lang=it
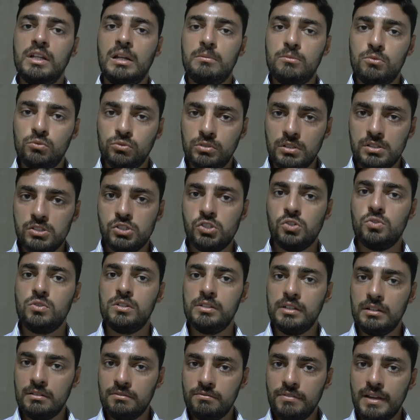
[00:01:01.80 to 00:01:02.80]
della
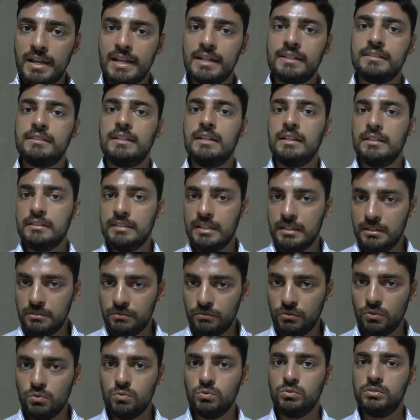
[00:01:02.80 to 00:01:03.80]
manutenzione del verde, dei
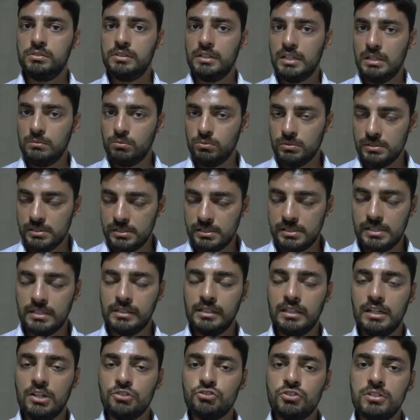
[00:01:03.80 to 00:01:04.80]
rifiuti, della
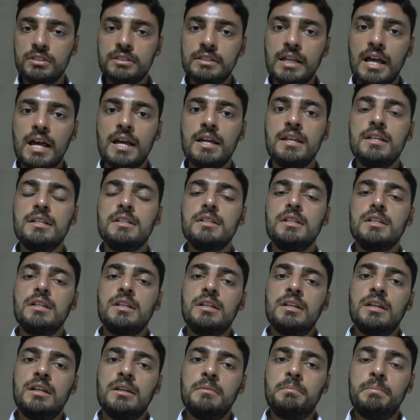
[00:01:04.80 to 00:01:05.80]
polizia, della città città
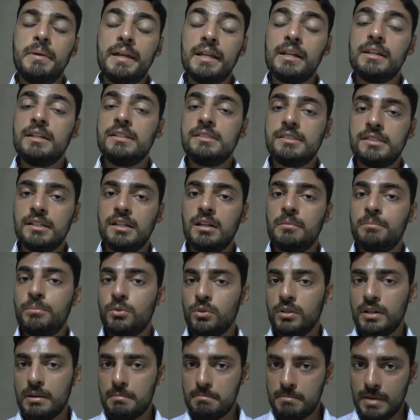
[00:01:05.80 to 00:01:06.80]
eh, per iniziare a
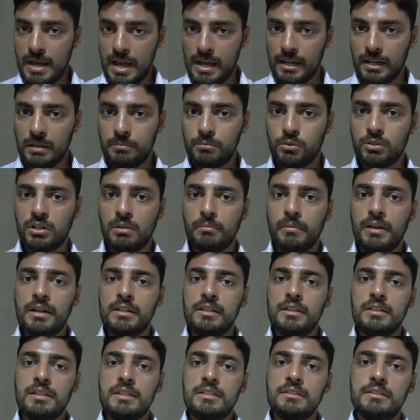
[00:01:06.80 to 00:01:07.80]
programmare, a
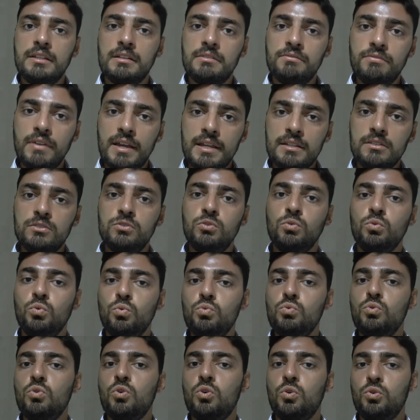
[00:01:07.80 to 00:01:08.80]
programmare degli interventi, un
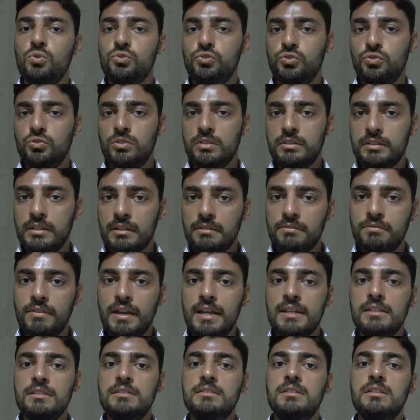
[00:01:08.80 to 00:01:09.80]
lungo corso di
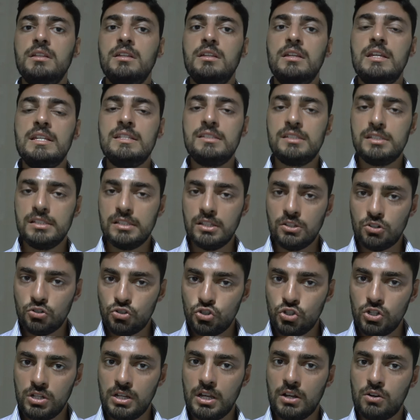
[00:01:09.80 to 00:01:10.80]
interventi in
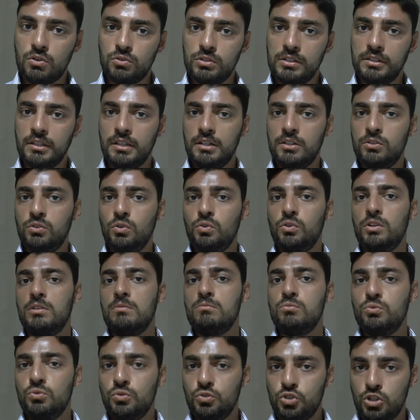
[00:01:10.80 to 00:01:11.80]
sinergia con i territori
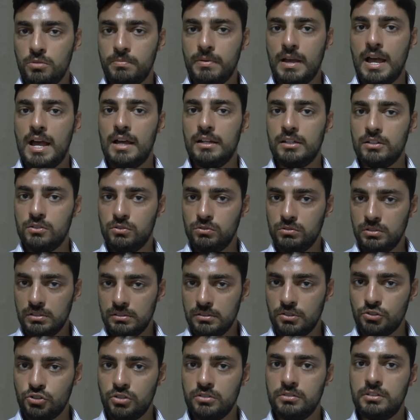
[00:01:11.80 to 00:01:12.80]
municipali, con
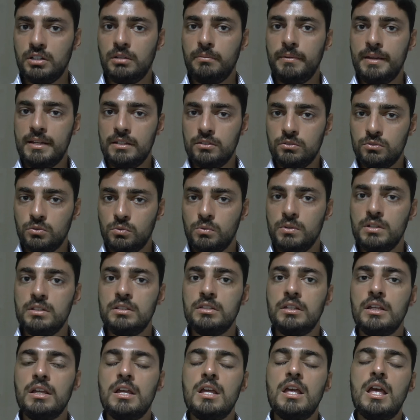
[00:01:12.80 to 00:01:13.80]
il decentramento,
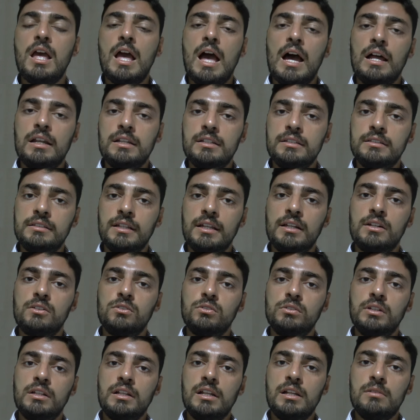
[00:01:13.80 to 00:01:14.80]
quindi
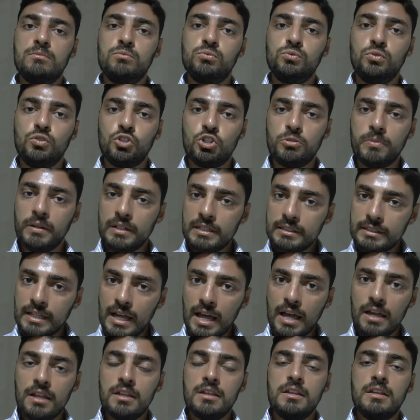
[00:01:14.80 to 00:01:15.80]
all'interno delle
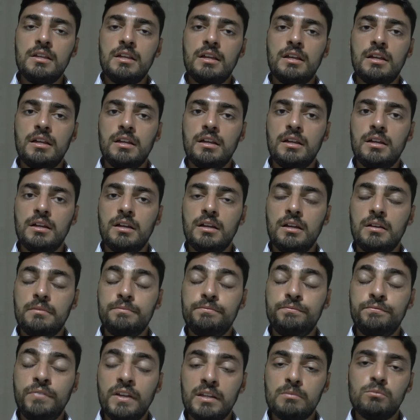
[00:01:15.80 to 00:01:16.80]
municipalità,
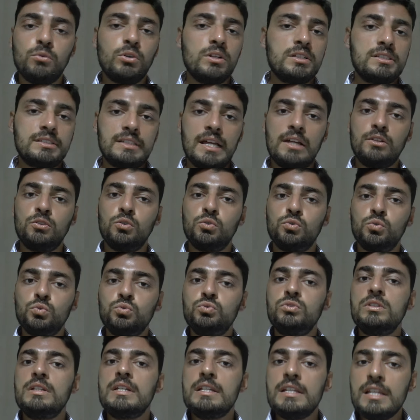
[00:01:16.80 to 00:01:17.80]
eh, fermo restando
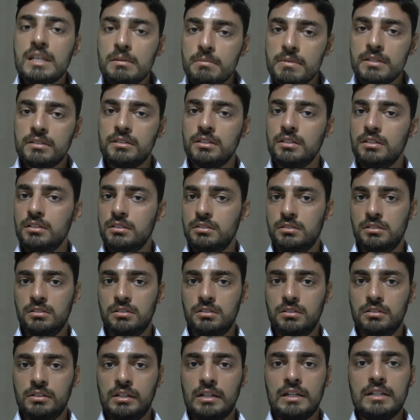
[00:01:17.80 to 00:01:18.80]
tutti i limiti
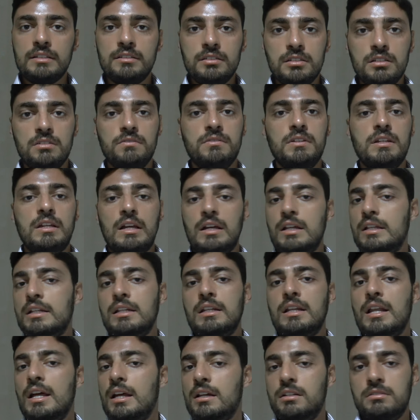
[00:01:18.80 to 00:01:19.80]
eh, relativi
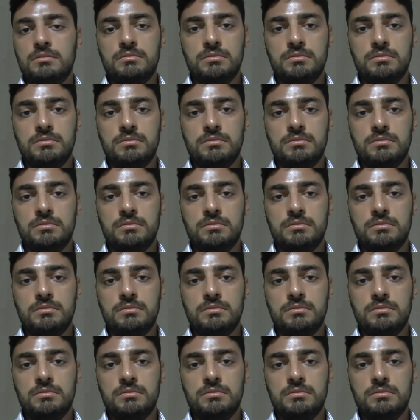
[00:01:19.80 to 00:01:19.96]
alla